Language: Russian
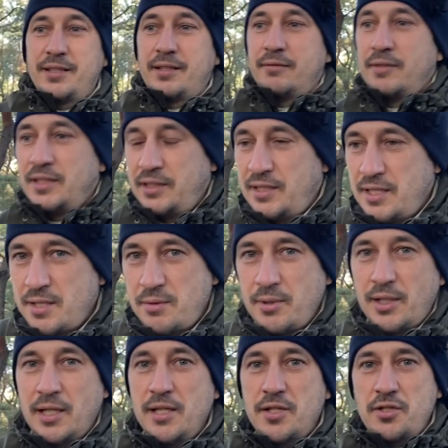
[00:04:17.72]
это
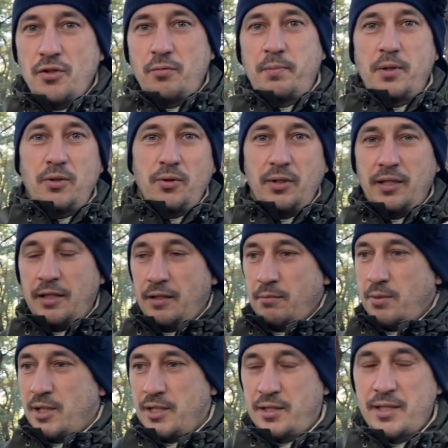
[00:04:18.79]
воздействие. Конечно, в поход надо
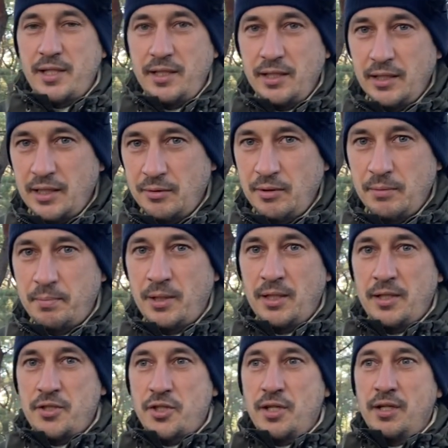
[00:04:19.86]
брать трекинговые
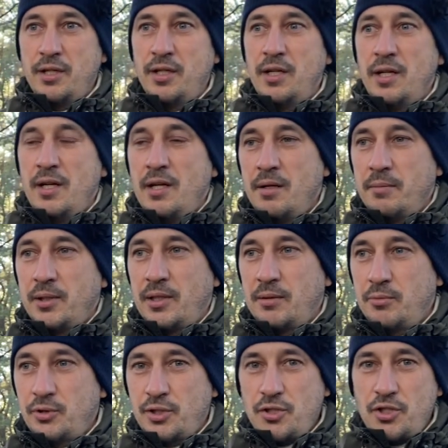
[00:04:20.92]
палочки,
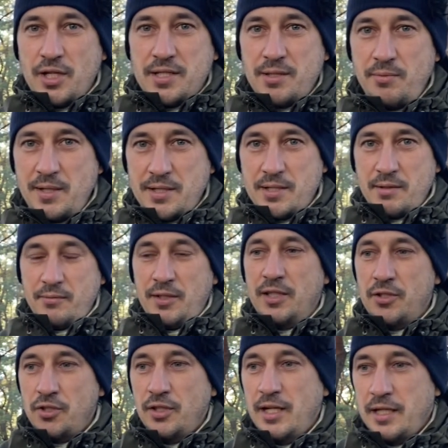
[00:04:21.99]
потому что час веса вы
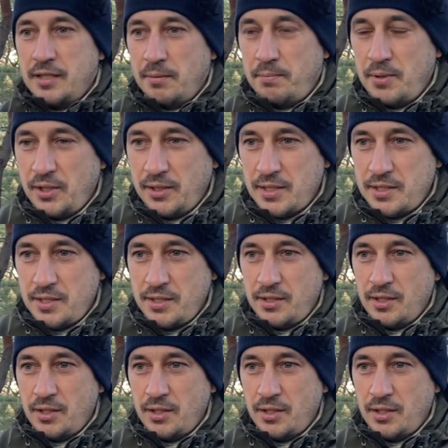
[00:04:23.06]
начинаете переносить